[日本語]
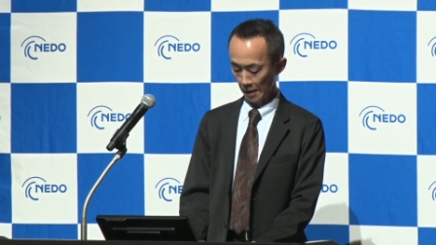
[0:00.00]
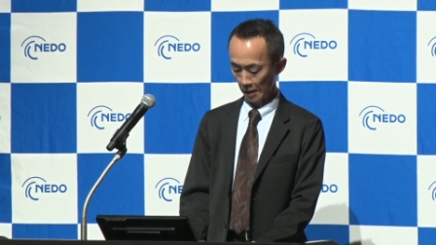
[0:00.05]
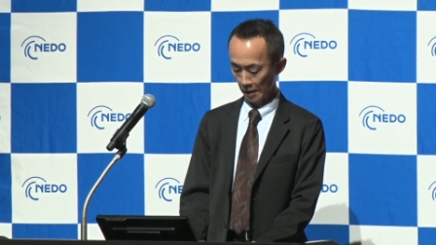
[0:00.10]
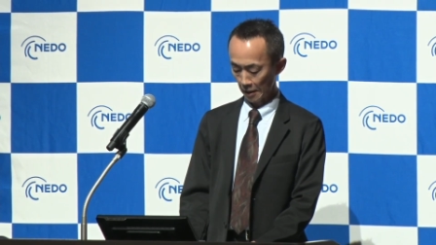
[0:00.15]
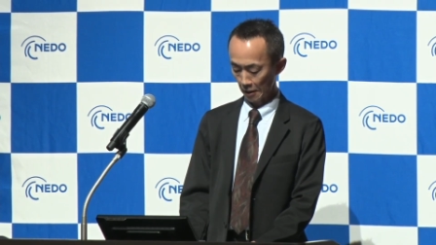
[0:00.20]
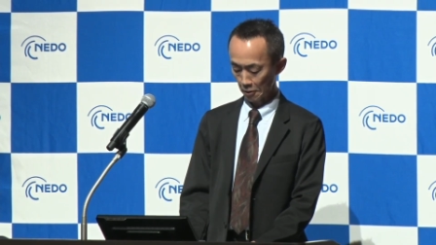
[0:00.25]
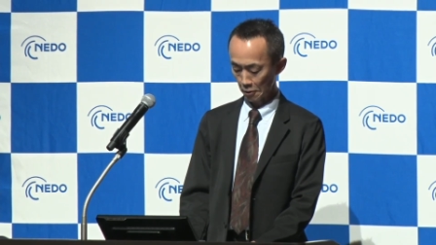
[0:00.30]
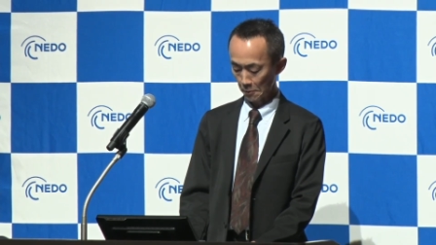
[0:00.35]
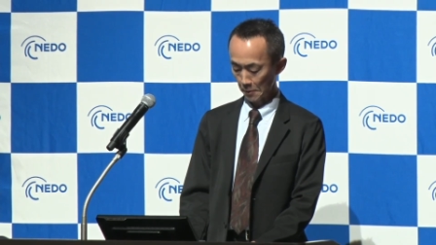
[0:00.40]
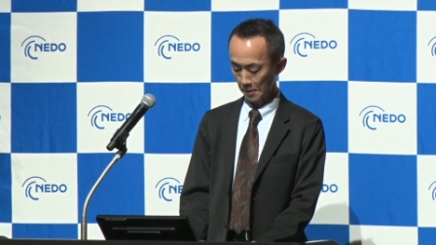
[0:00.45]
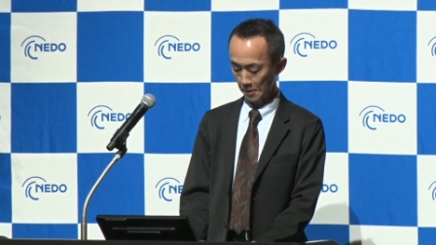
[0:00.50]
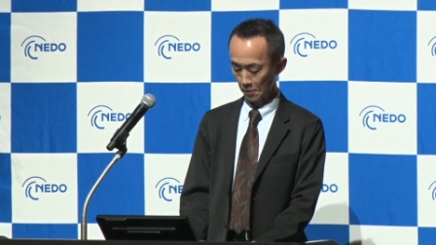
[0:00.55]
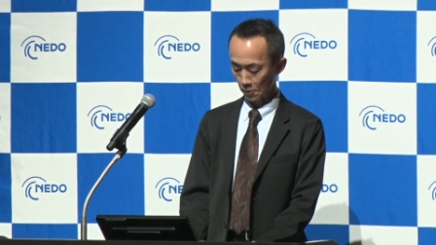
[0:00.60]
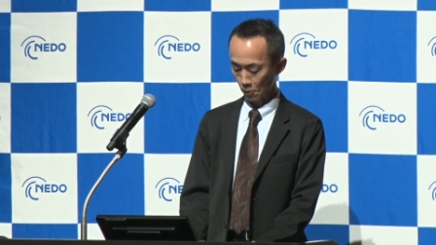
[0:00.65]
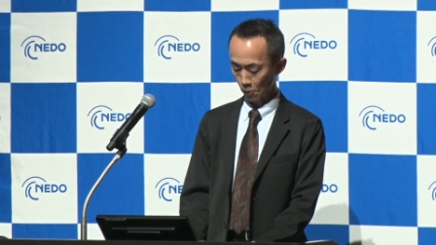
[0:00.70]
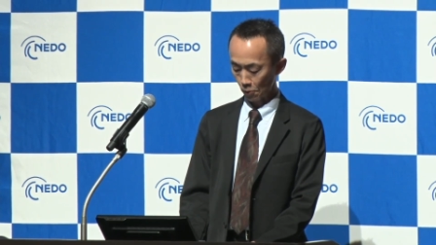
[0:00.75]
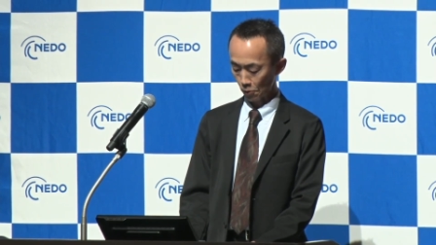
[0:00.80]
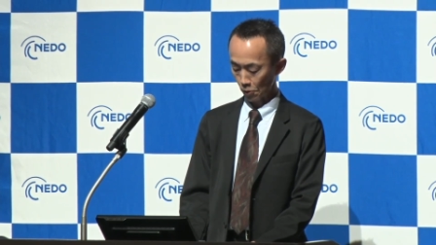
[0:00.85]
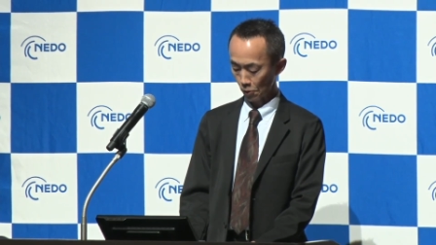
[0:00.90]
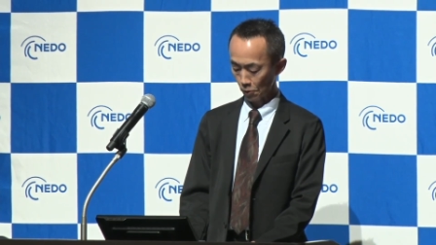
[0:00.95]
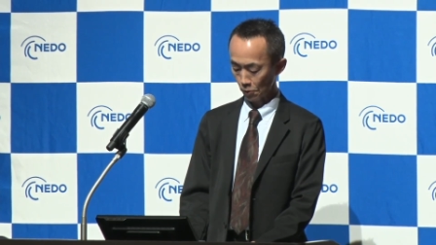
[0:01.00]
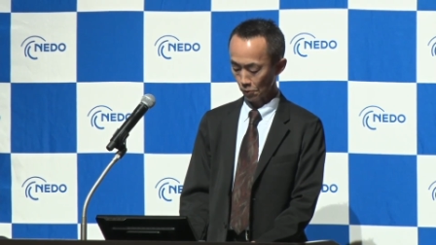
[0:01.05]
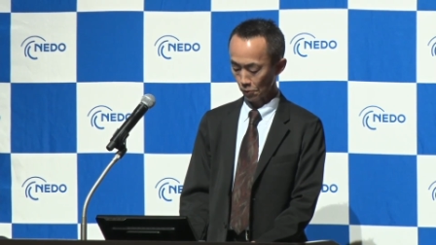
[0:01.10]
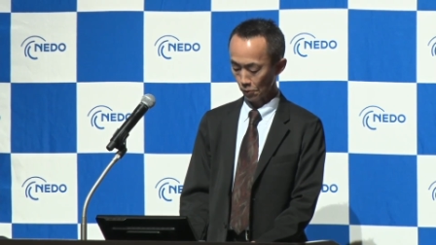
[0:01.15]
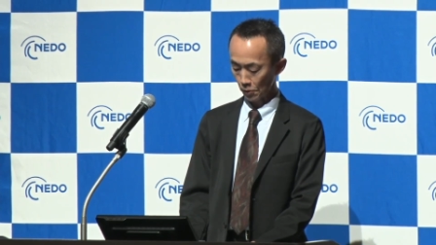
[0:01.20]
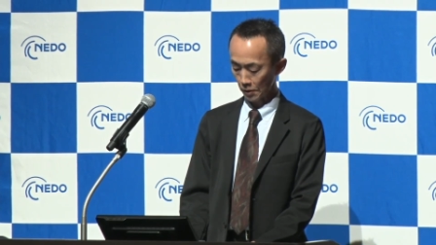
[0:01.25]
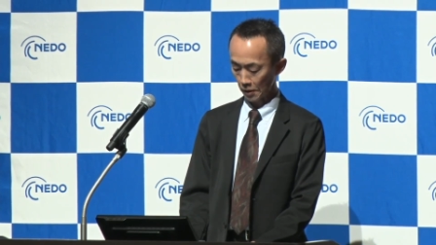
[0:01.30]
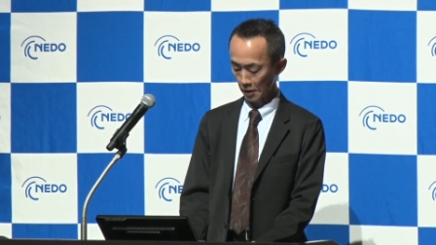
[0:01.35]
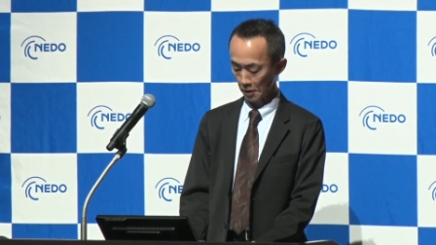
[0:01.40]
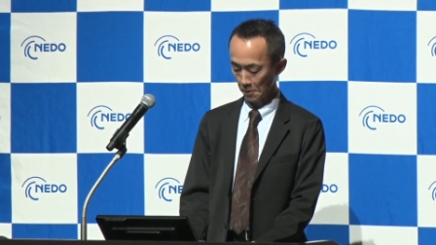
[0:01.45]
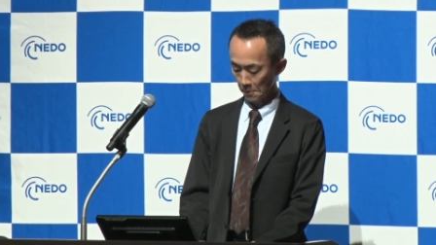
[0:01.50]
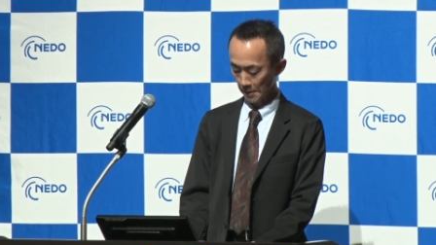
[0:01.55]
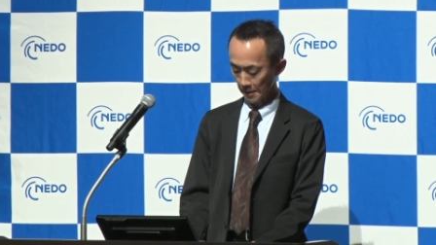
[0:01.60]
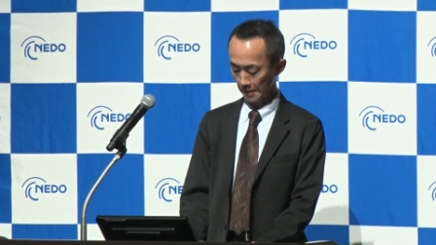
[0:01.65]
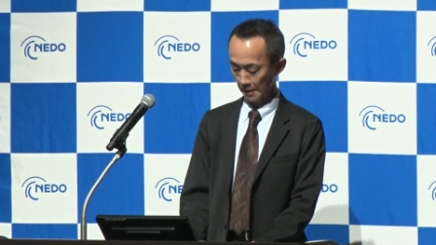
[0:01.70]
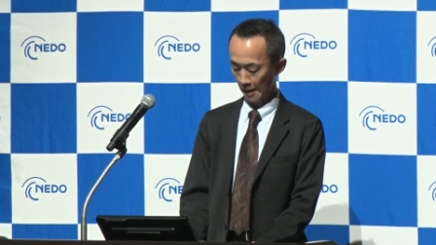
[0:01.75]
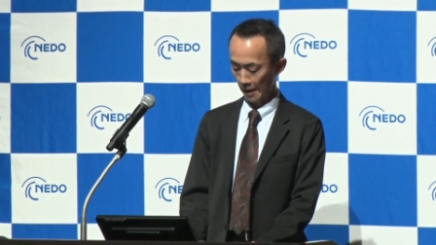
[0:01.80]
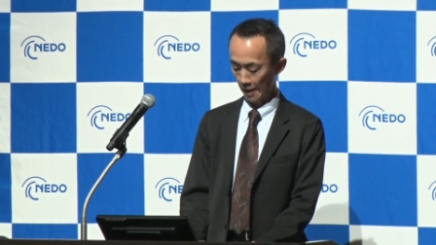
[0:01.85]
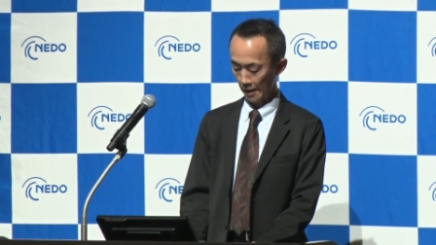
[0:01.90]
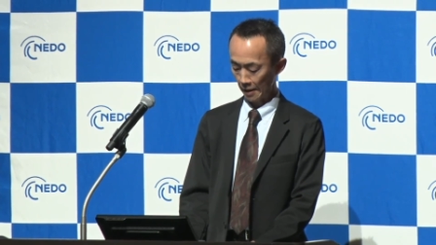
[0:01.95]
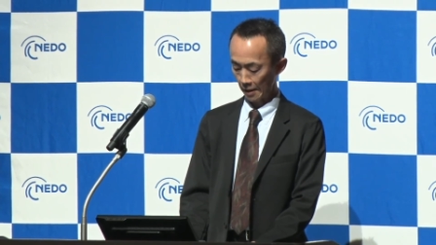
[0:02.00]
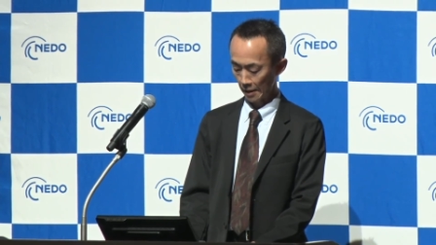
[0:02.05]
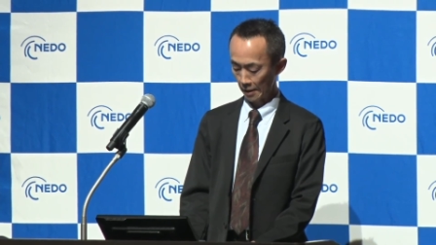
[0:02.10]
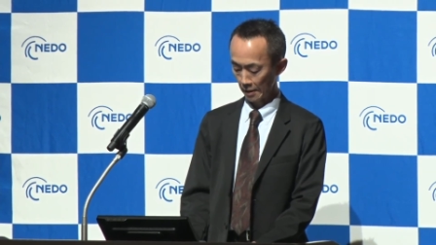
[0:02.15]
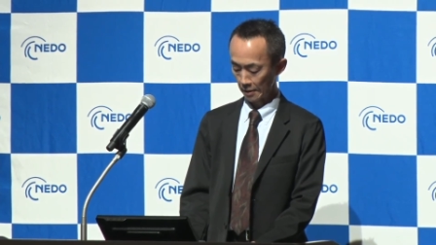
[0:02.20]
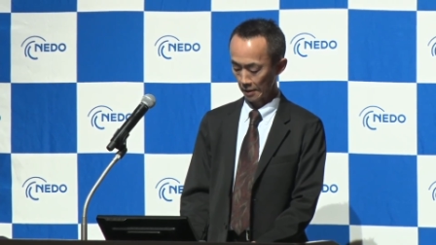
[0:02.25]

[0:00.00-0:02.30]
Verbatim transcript: 格別のご協力をいただきました